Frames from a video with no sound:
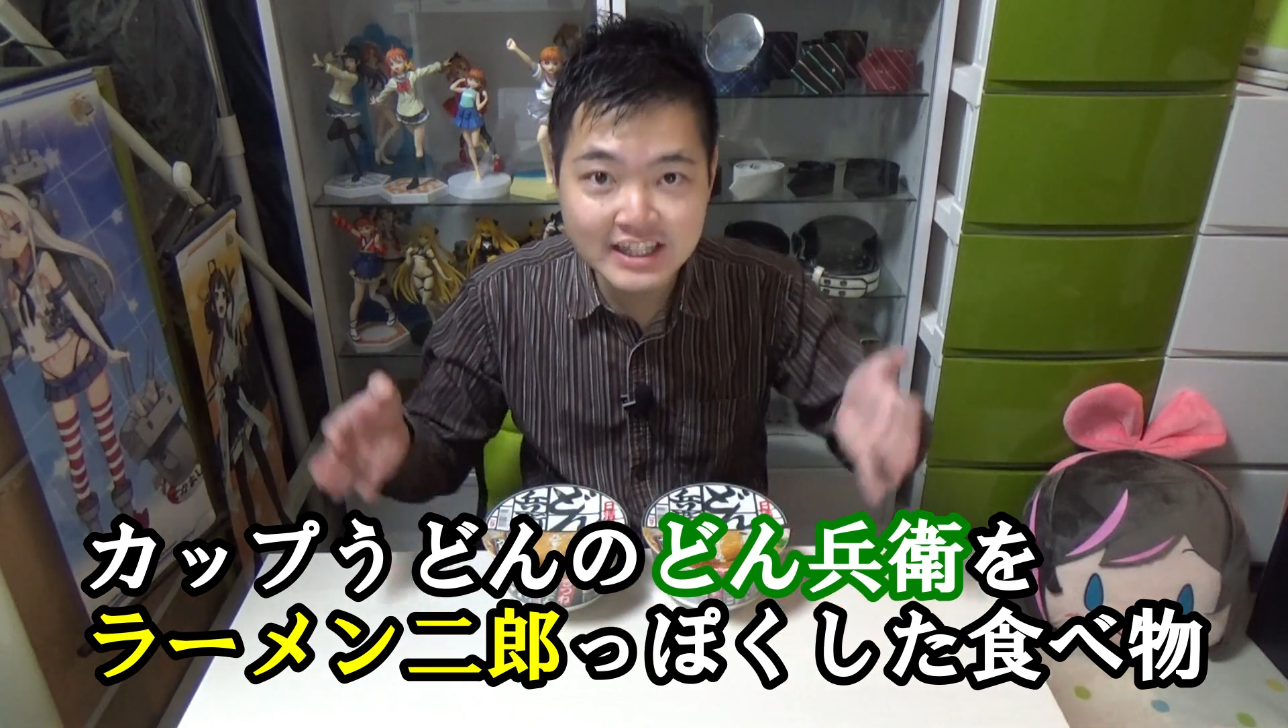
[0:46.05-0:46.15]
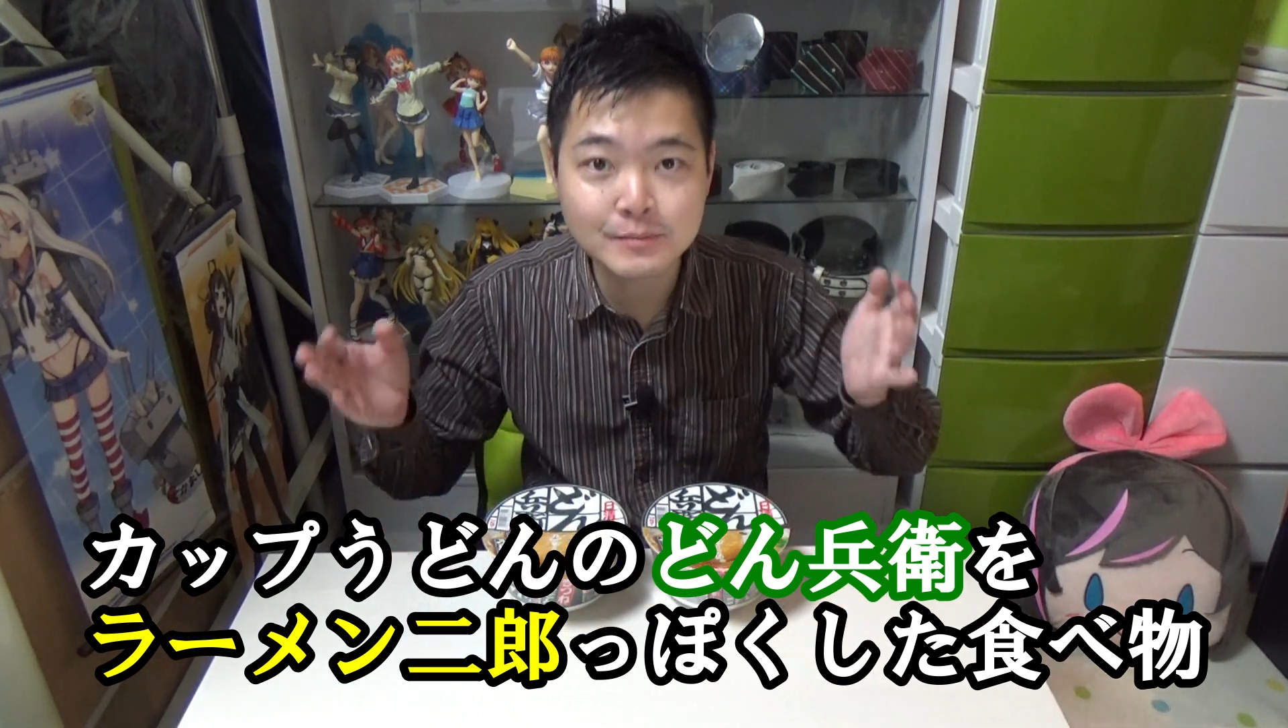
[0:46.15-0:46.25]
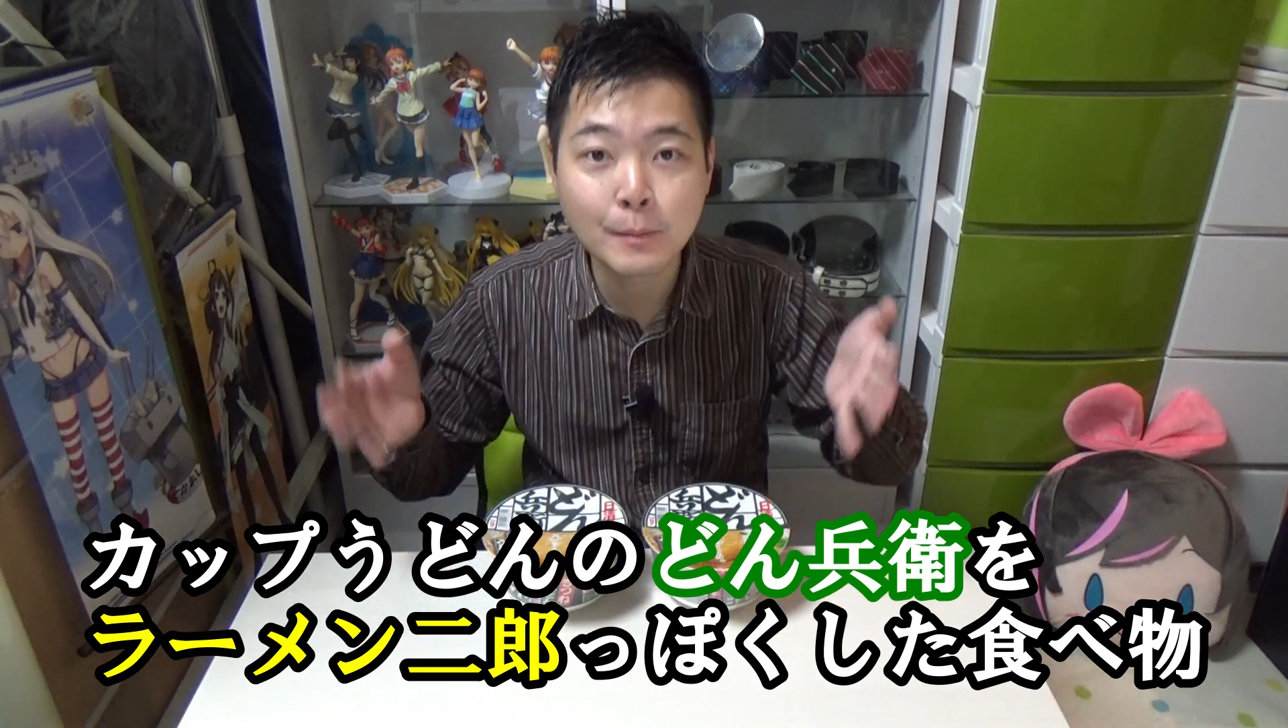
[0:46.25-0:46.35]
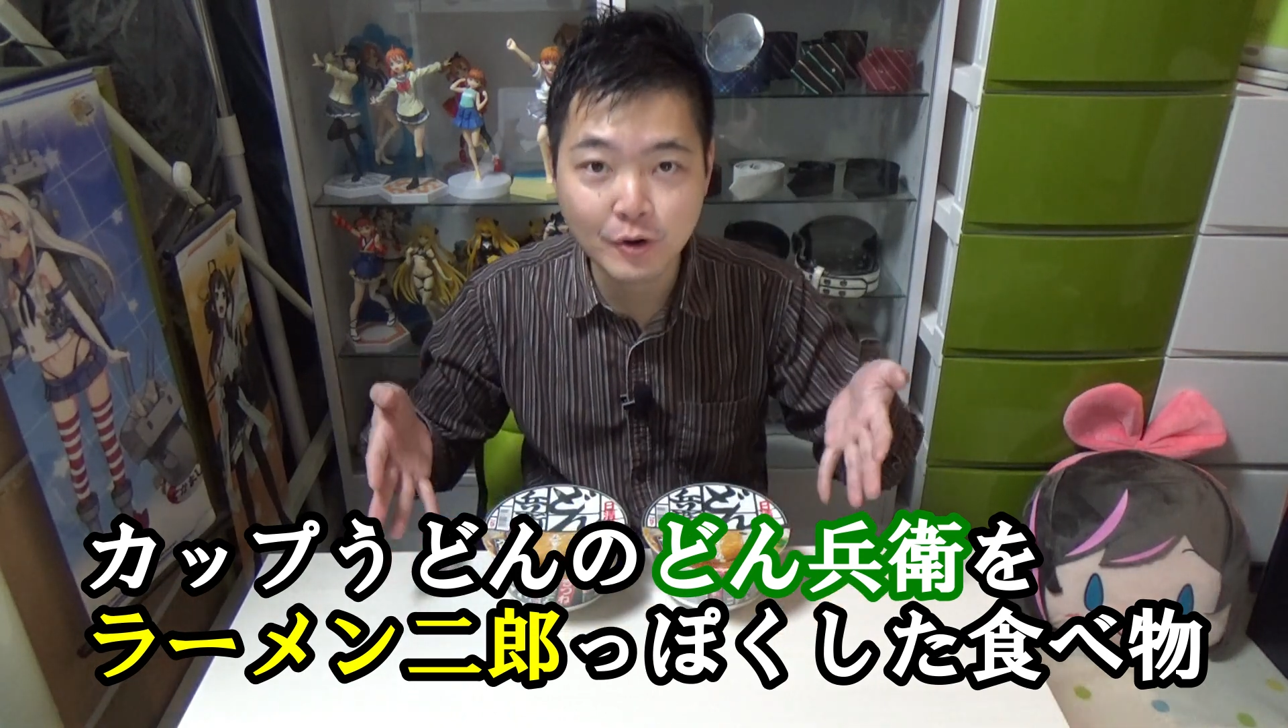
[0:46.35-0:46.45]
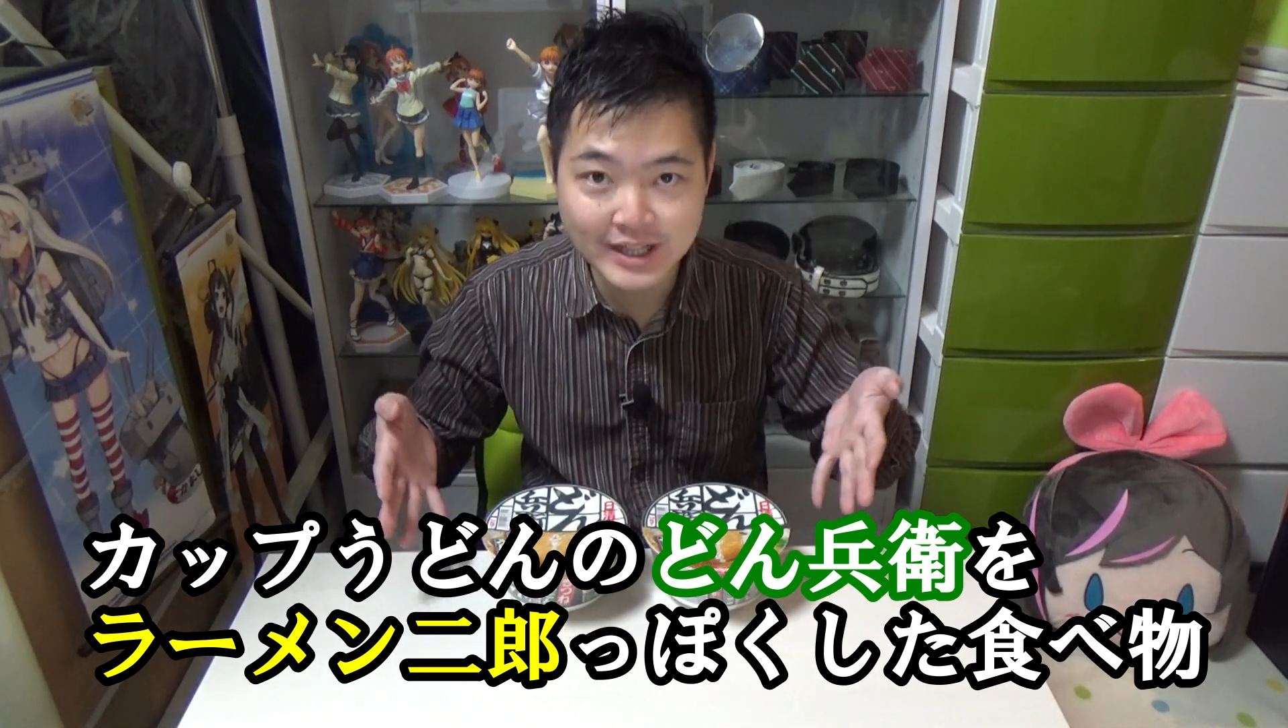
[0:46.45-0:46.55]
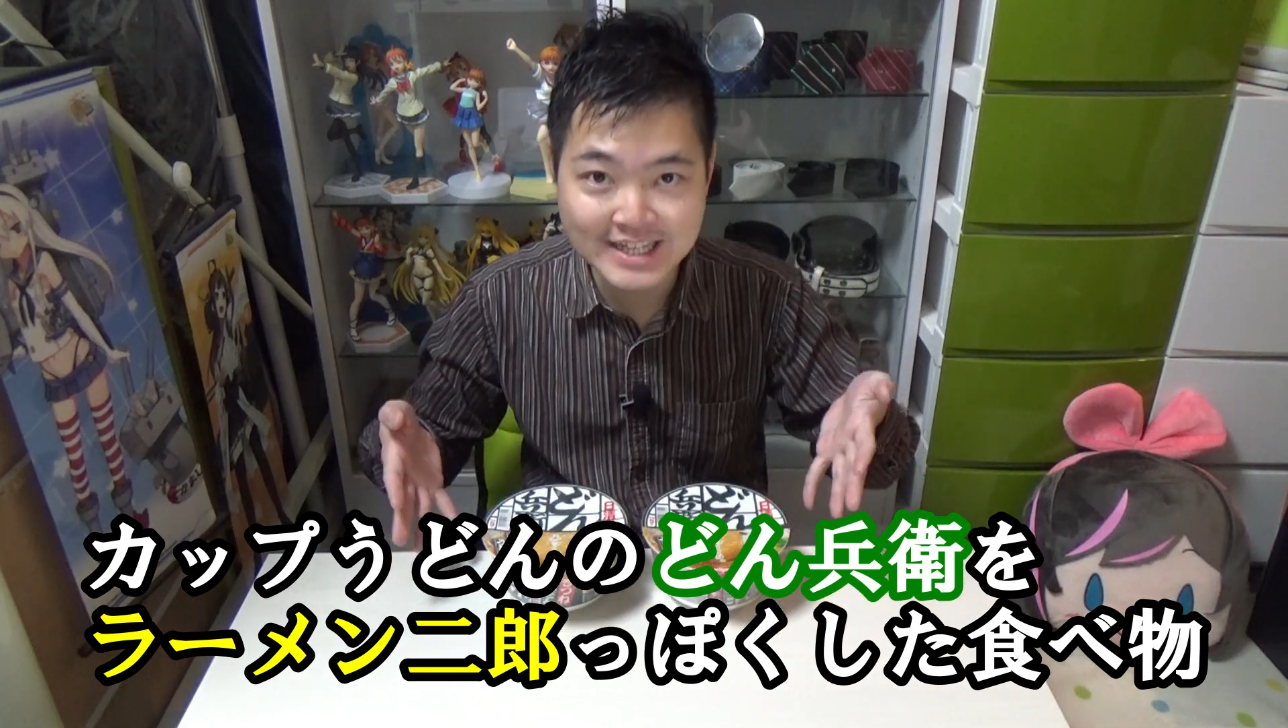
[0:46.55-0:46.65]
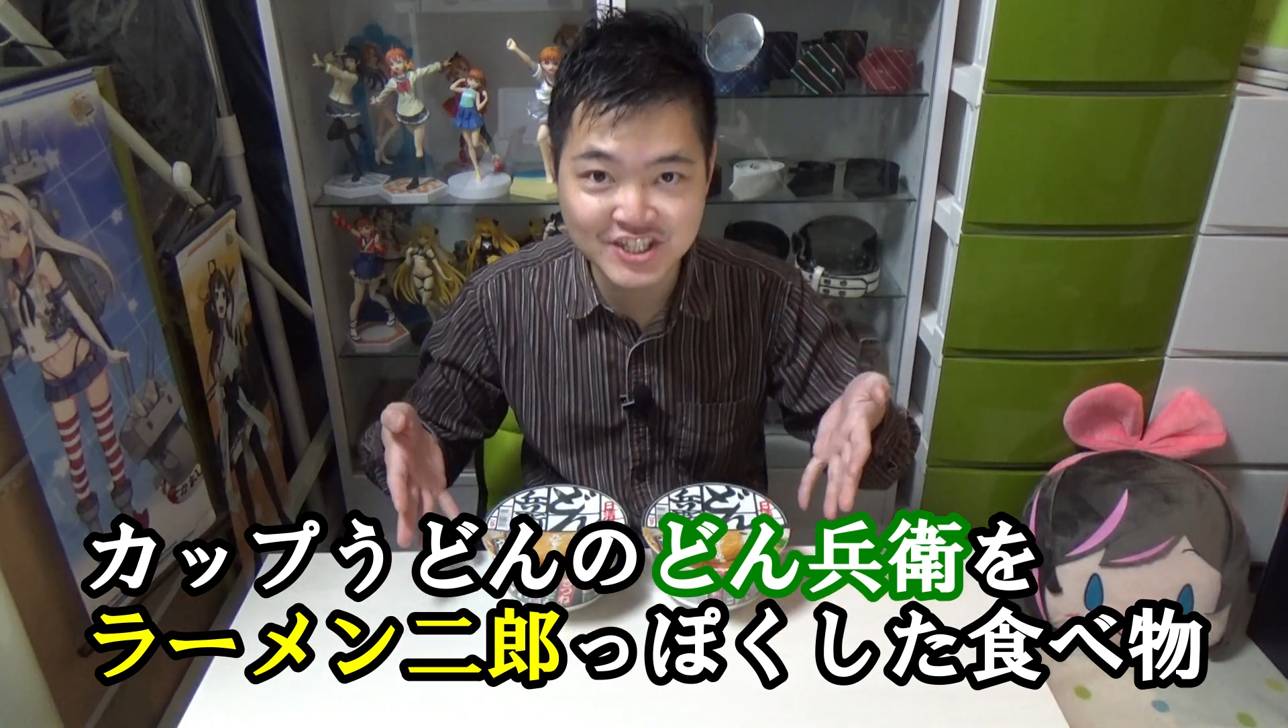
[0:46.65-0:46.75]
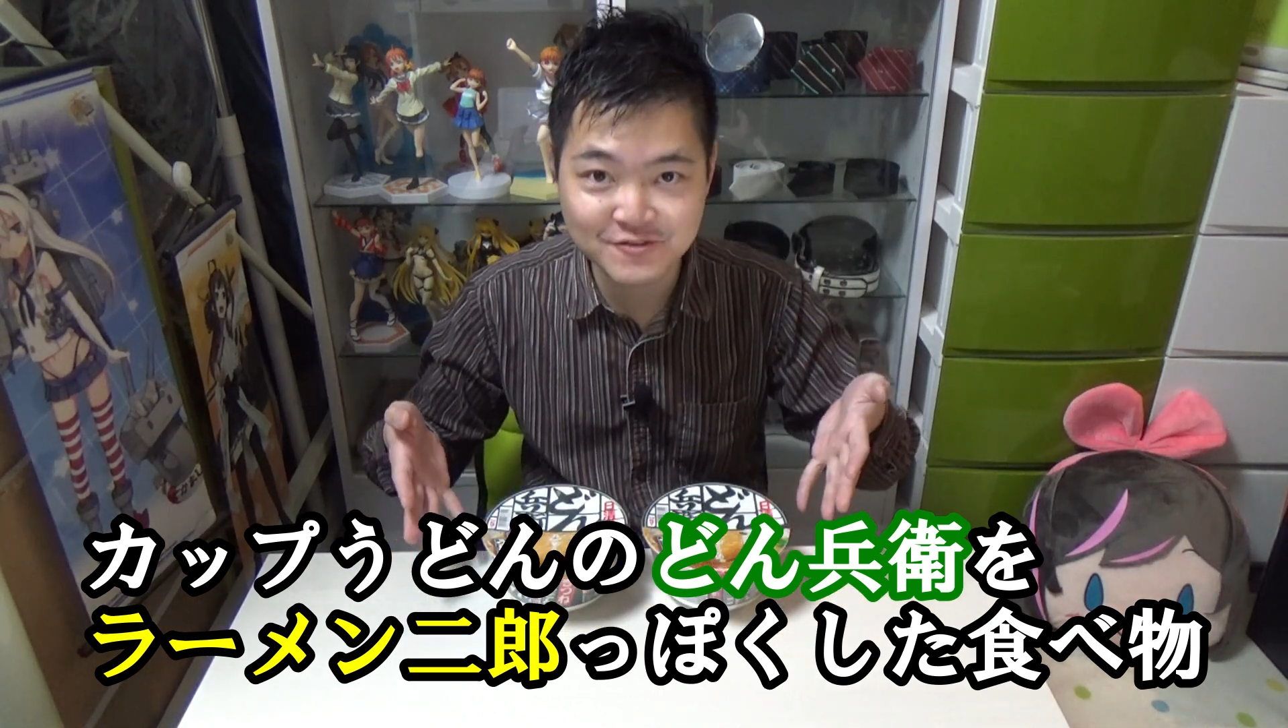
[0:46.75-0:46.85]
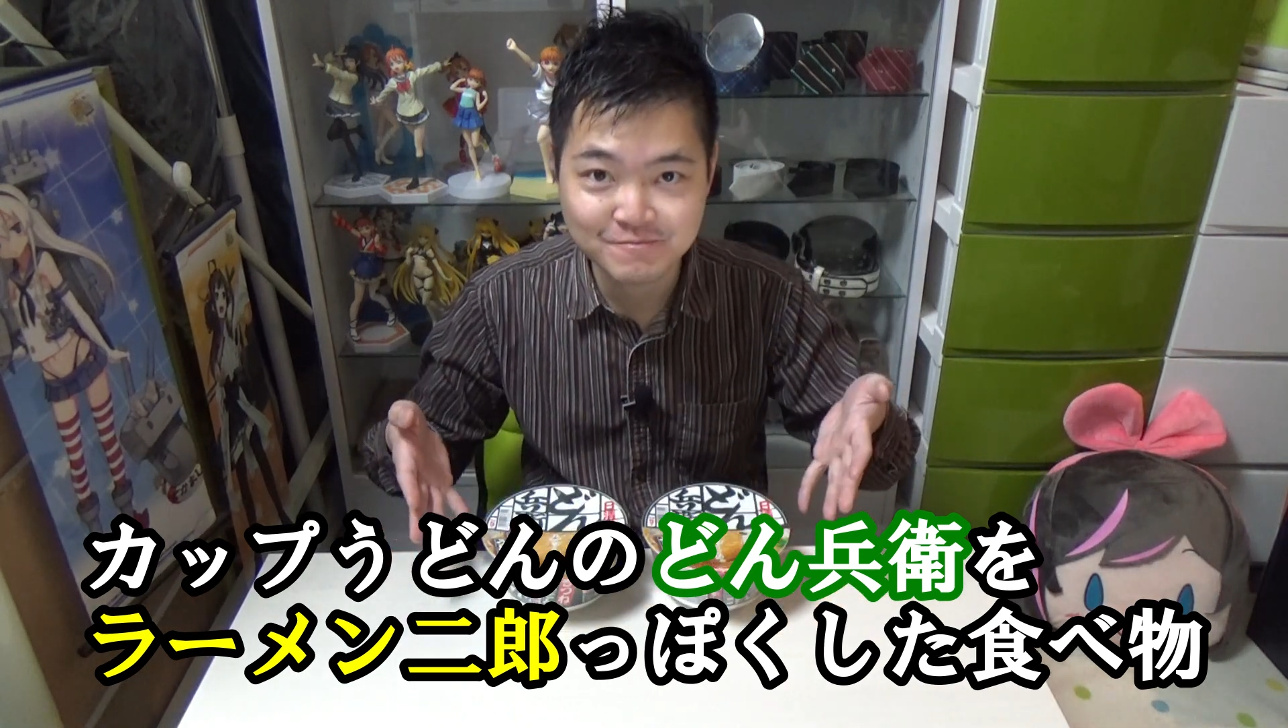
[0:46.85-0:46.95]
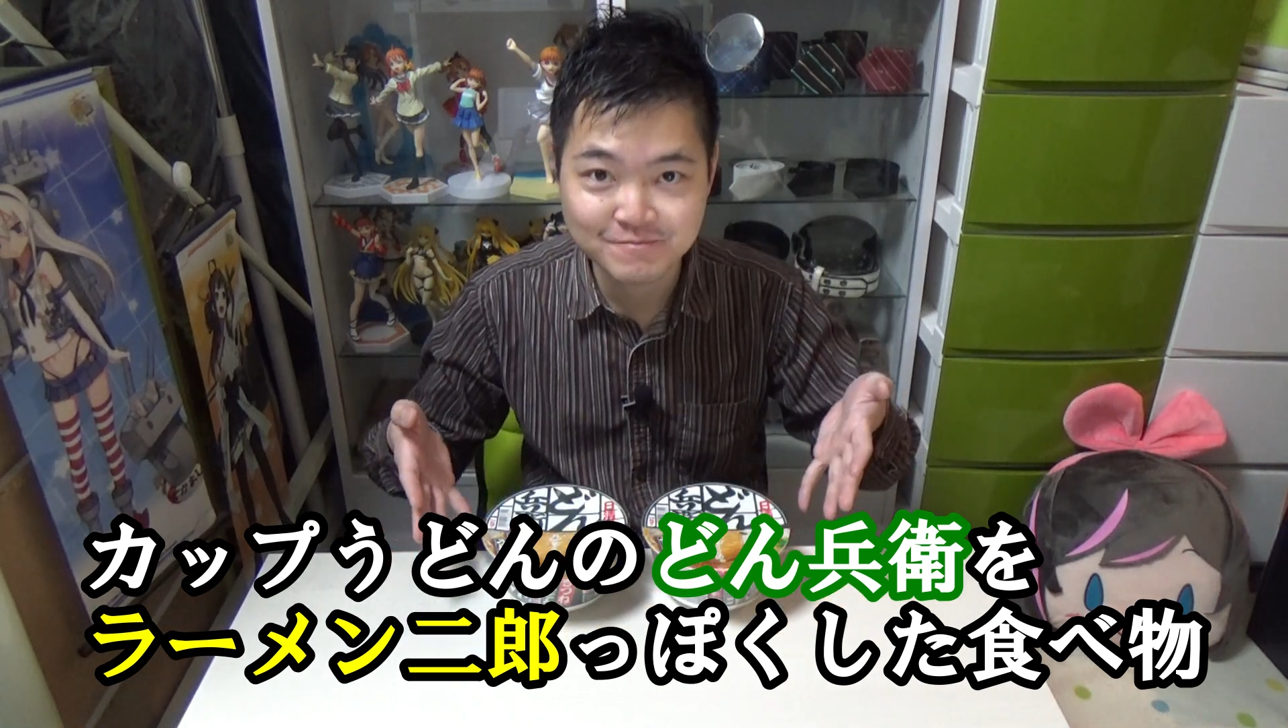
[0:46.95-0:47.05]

食べ物です